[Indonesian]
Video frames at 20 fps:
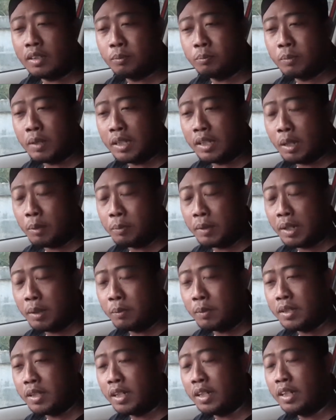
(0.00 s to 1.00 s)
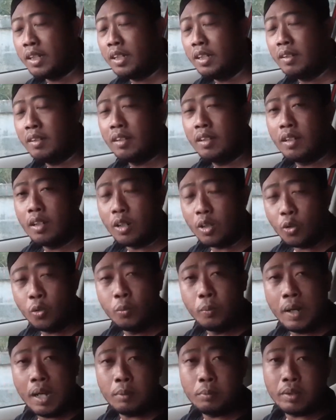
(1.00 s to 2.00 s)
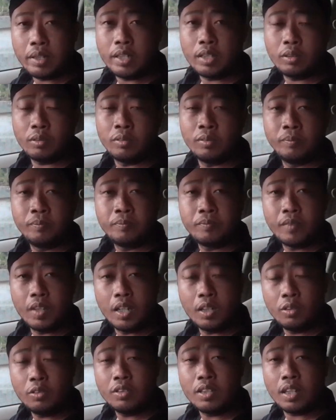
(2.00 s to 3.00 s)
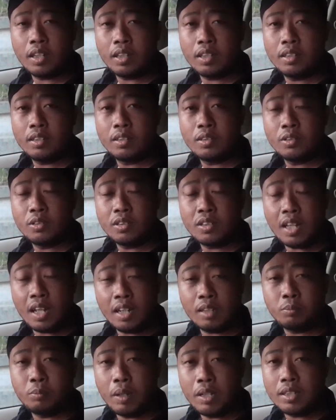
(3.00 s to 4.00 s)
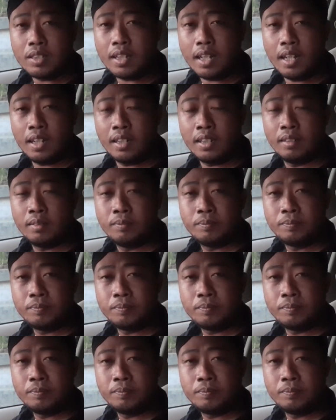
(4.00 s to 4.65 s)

tempat apa namanya ini rumah begitu itu sangat baik sekali